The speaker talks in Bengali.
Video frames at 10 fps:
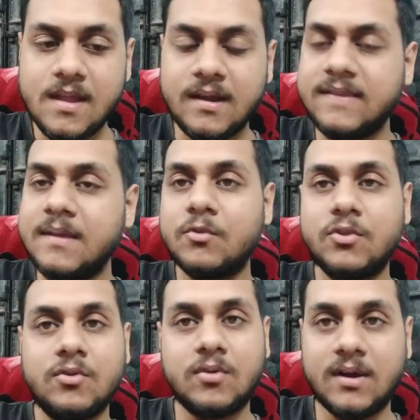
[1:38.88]

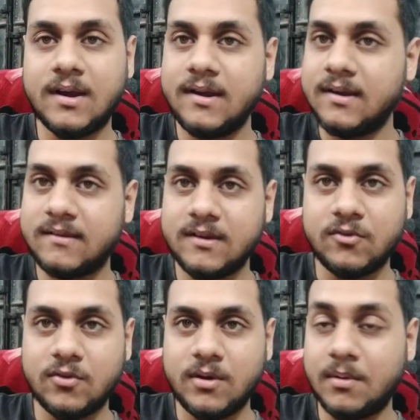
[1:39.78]
রীতিমতো ওখানকার ইন্ডাস্ট্রির
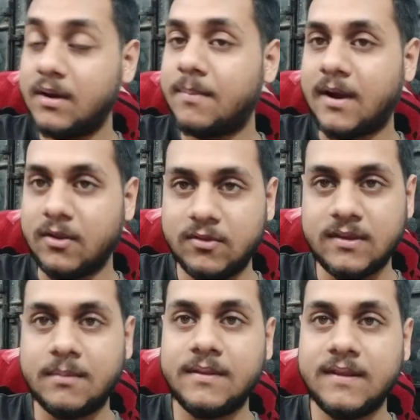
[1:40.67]
জন্য এবং একটা ভারতীয়
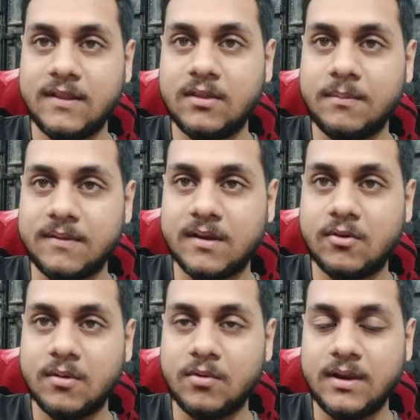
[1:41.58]
সিনেমার দিক দিয়ে যদি বিচার
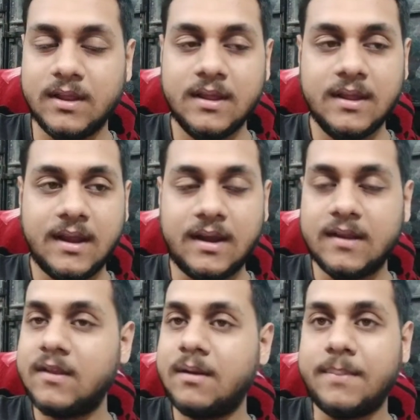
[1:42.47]
করে বলি এটা
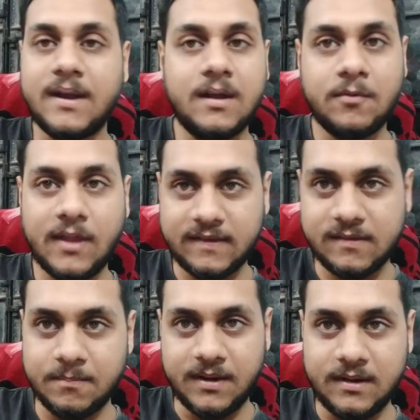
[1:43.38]
কিন্তু একটা বিরাট বড়
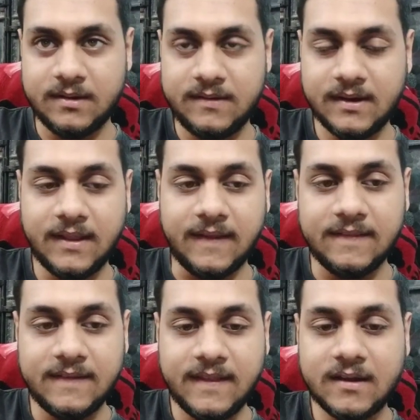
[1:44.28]
অ্যাচিভমেন্ট যে একটা
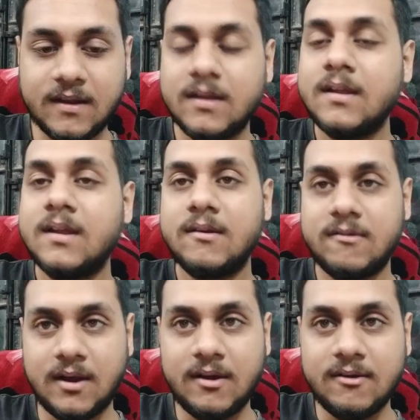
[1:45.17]
হিন্দিতে একটা
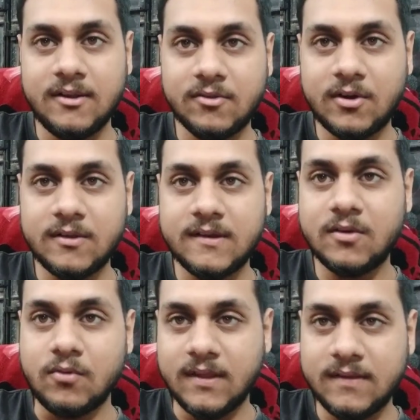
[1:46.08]
ট্রেলার রিলিজ করা হচ্ছে একটা
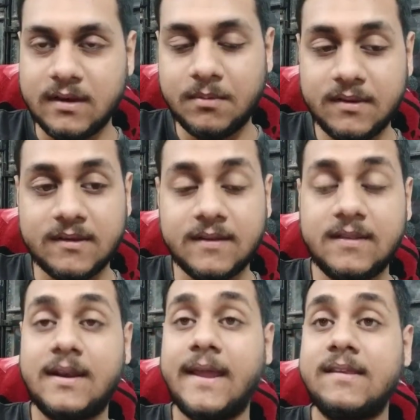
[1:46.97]
উড়িয়া সিনেমা সেটাতে
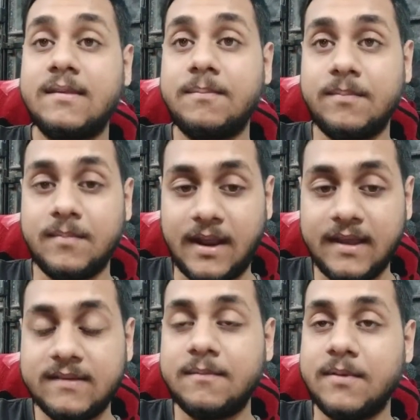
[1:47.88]
লাইকস
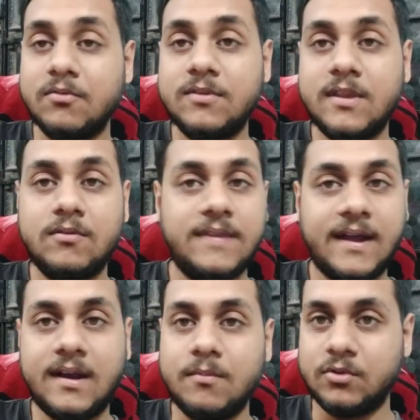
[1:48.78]
লাইকস আর ভিউজ দেখুন
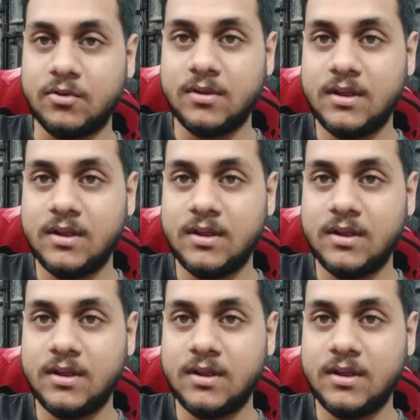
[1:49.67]
দেখার মতো